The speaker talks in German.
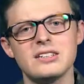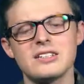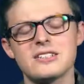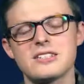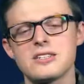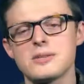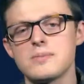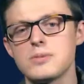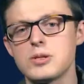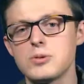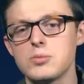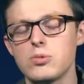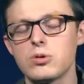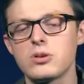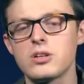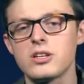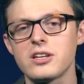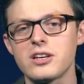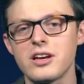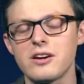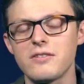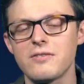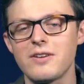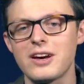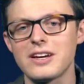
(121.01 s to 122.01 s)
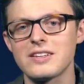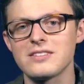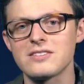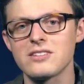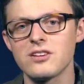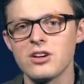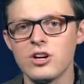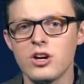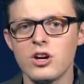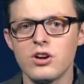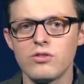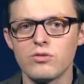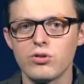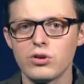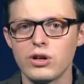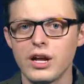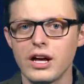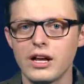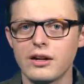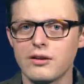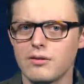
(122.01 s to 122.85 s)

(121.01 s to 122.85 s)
dass ich mich möglicherweise von